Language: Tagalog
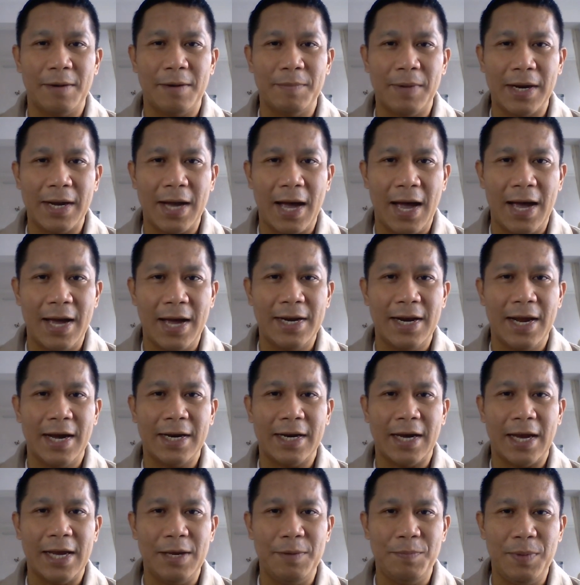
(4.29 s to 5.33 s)

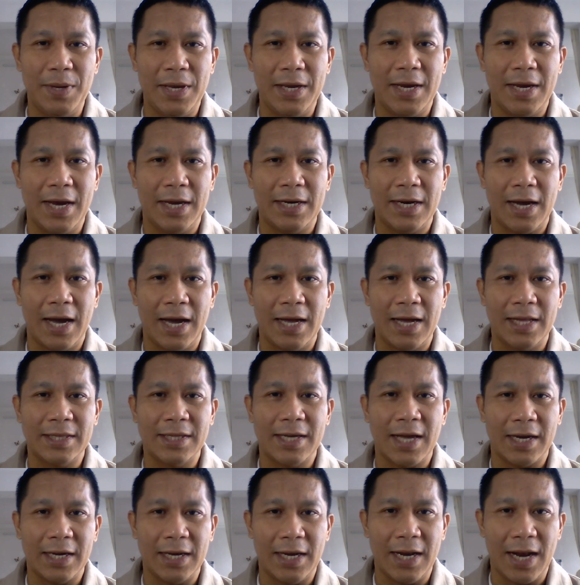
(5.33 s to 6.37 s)
kamag-anak, kaibigan at
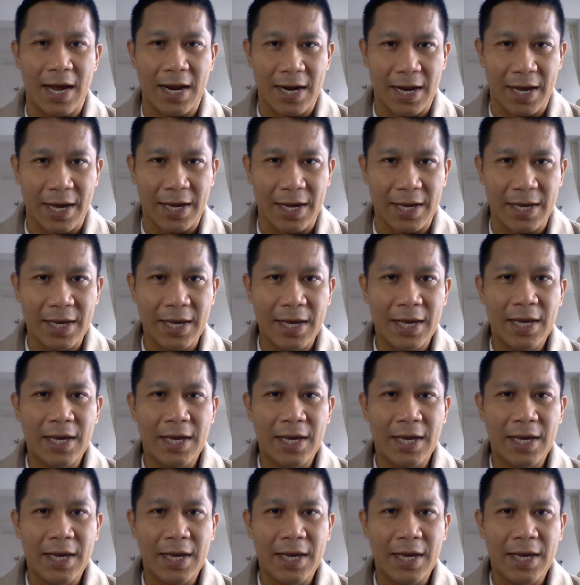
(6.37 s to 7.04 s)
kakilala.